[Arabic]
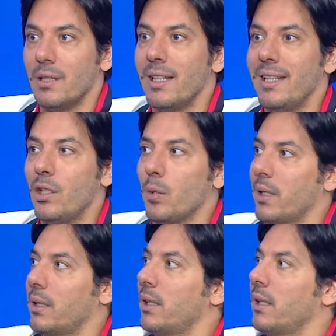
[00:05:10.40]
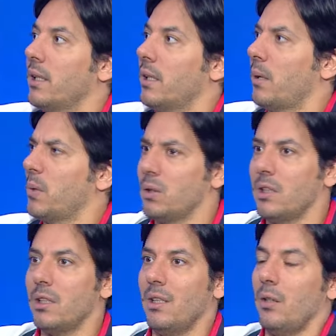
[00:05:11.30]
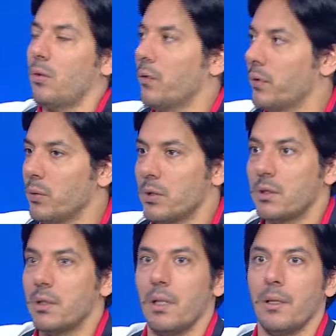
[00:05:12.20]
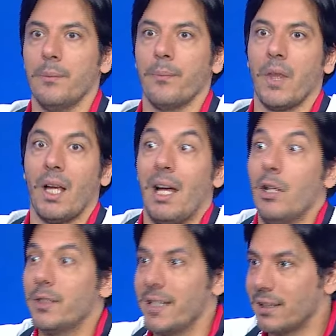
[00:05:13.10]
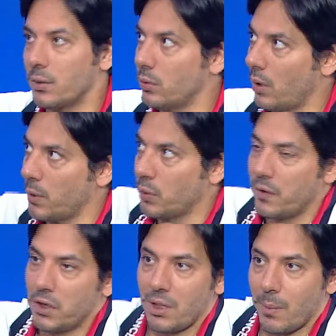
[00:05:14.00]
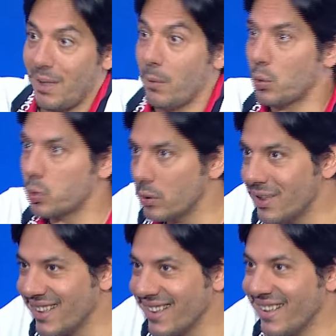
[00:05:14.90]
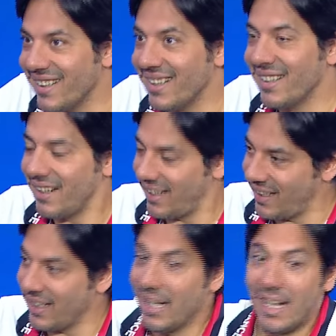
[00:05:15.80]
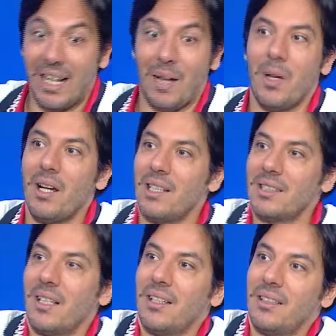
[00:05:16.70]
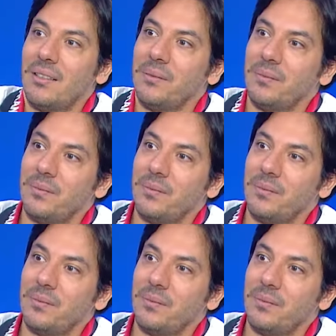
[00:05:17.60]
ديليريوم يعني عم بتضيع كونفيوزد الوسيناسيون عم بشوف اشياء منها موجوده هذين ايه هلا اعمال اصغر عم نحكي